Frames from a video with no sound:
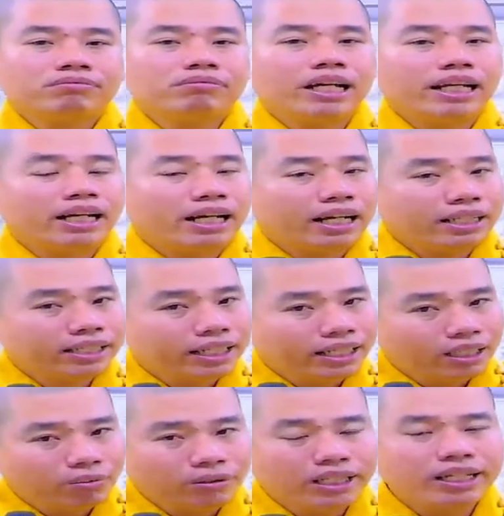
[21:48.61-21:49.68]
đây là cái
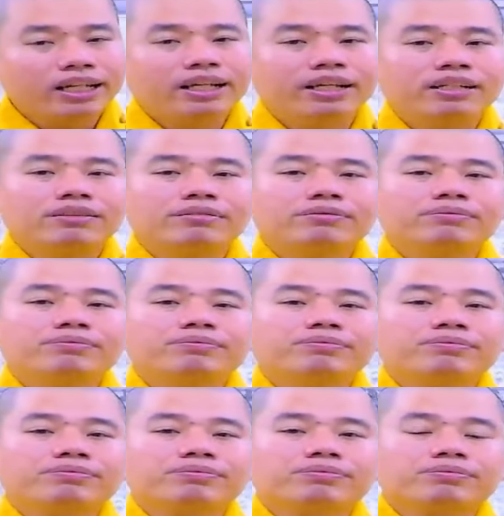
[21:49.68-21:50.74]
chuyện trong gia đình đó
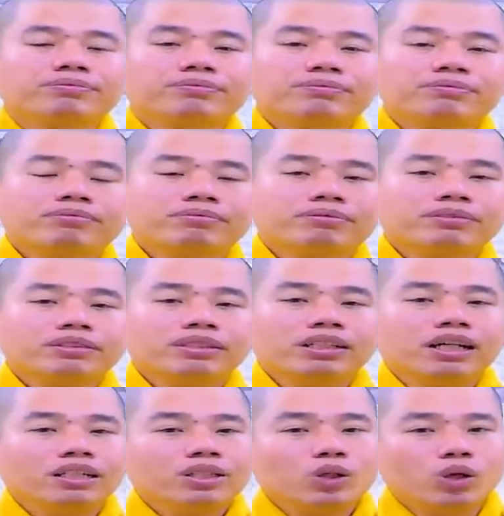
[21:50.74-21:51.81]

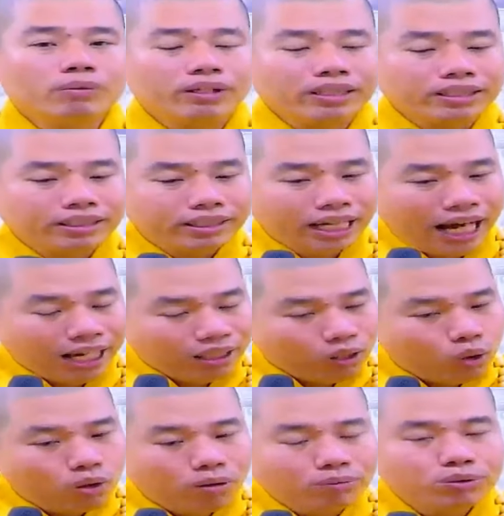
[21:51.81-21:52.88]
như ở chùa mình cả
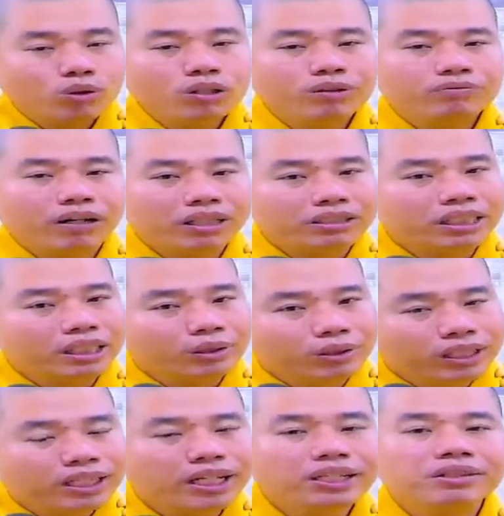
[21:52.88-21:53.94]
chùa bấm số niệm phật chiều
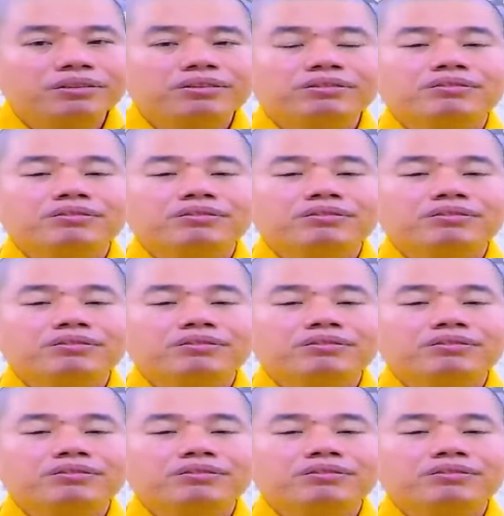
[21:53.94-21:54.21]
đi ghi